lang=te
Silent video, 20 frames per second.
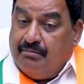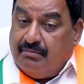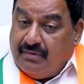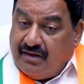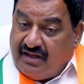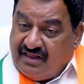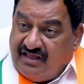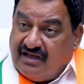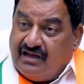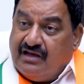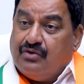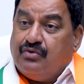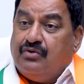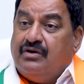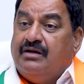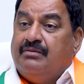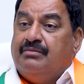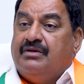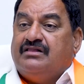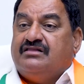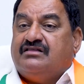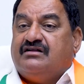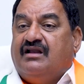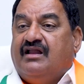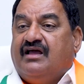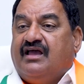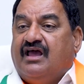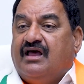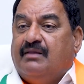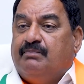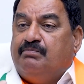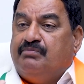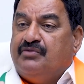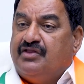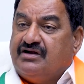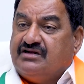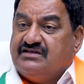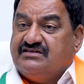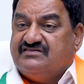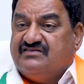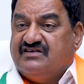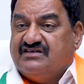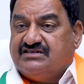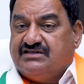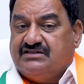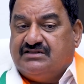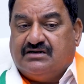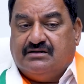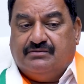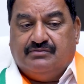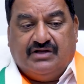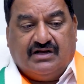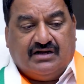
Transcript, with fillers: మా దగ్గర ఉన్న మంత్రులకే అందరికీ స్వాతంత్రం